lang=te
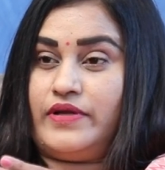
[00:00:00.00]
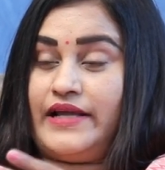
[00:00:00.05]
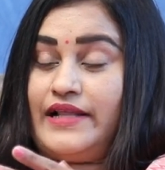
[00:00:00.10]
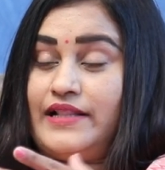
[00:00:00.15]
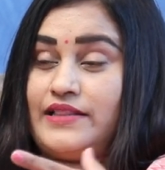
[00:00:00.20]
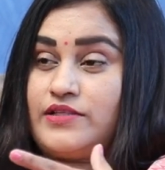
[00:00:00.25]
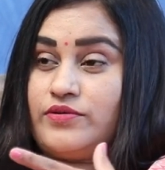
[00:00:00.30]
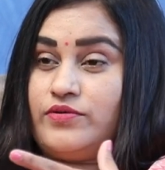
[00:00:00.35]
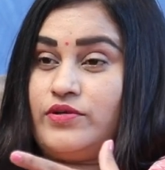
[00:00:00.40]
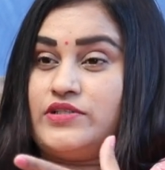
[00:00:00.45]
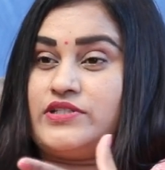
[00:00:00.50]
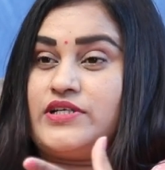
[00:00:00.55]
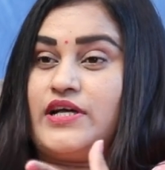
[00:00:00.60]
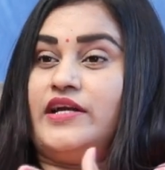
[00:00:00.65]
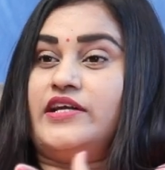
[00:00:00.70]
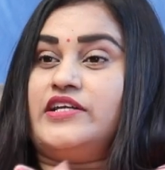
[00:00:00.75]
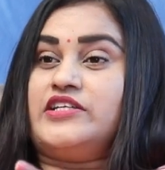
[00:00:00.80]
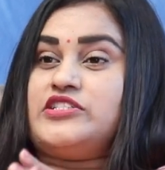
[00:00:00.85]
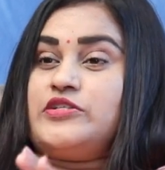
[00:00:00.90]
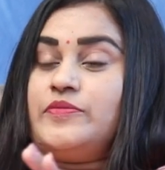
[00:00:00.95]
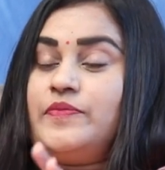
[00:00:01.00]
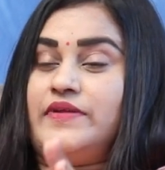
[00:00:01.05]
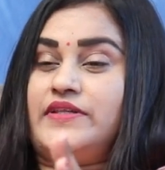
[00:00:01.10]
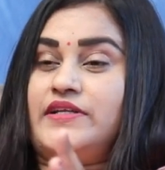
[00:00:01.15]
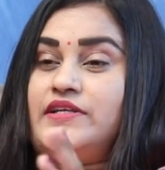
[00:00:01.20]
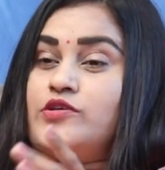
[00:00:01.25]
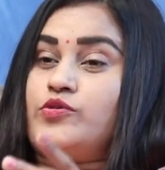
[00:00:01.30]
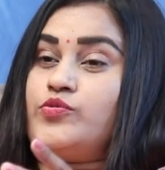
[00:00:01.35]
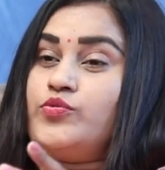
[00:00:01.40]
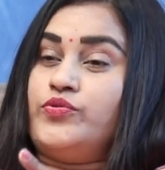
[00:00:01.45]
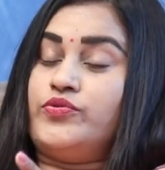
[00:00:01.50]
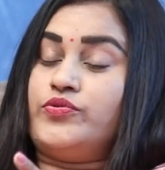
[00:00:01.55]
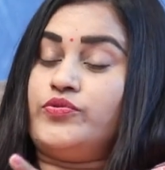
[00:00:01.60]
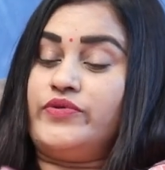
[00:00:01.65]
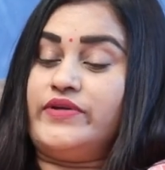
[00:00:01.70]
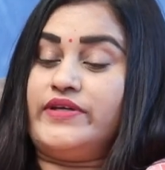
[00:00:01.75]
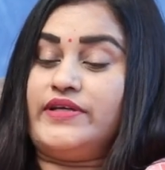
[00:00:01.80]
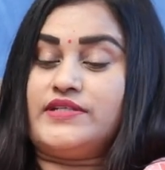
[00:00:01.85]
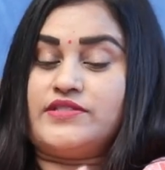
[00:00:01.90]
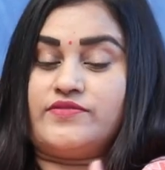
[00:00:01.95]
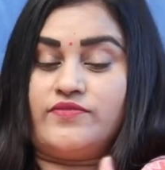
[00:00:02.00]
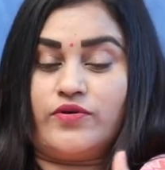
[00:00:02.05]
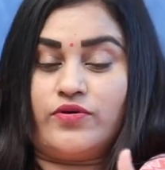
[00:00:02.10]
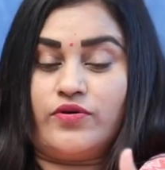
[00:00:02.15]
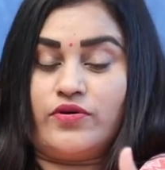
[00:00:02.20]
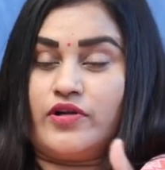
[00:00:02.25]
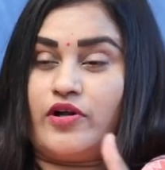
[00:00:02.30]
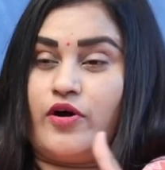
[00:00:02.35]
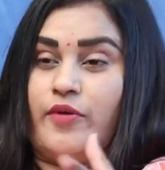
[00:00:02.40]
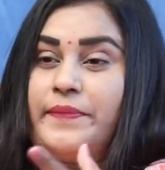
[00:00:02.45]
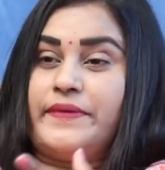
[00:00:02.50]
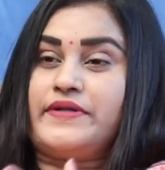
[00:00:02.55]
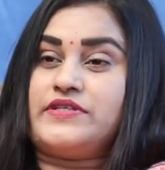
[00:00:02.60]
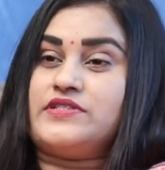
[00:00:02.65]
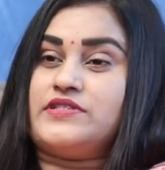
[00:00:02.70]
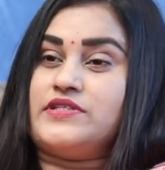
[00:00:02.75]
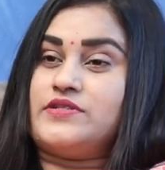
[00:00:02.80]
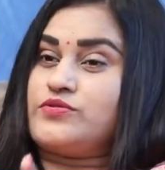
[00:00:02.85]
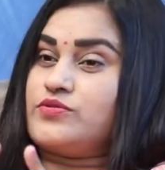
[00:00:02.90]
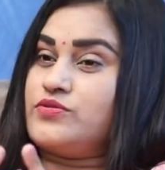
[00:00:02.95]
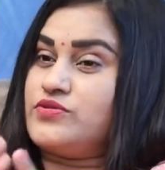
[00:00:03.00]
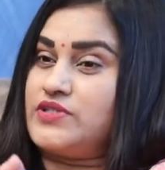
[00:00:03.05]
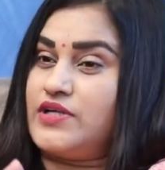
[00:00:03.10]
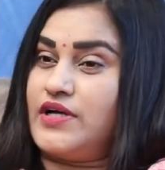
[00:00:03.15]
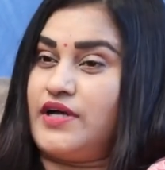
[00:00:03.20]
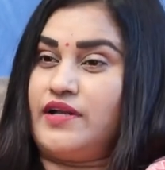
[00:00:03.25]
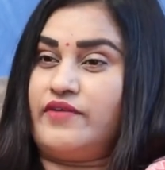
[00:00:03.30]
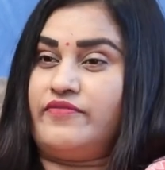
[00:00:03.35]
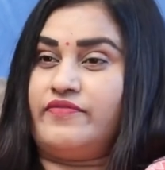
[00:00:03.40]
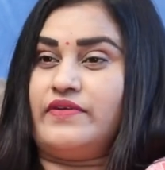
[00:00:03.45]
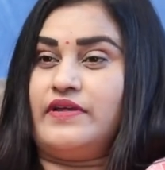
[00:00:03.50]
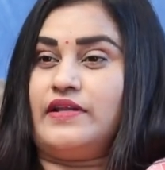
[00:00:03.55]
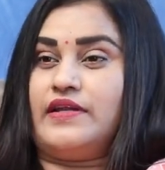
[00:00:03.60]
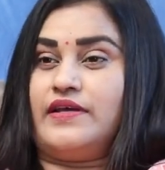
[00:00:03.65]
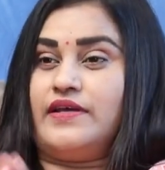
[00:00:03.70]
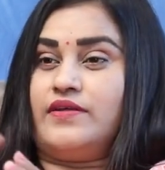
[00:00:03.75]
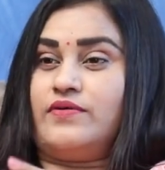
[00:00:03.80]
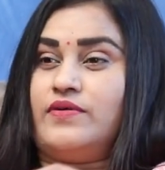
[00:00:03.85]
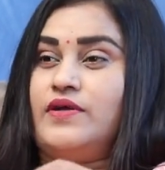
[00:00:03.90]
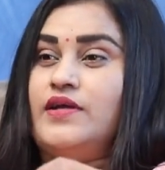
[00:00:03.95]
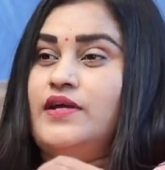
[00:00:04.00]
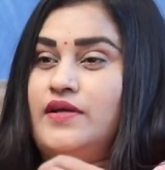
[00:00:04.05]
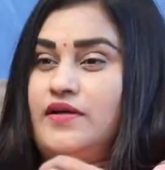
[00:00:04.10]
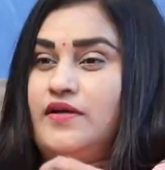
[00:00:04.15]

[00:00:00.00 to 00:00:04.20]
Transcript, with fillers: హెల్త్ కూడా చాలా డిస్టర్బ్ అయింది టూ టూ ఇయర్స్ ఒక్కొక్కరు ఆపరేషన్ చేయించుకొని చాలా ఫీల్ అయ్యారు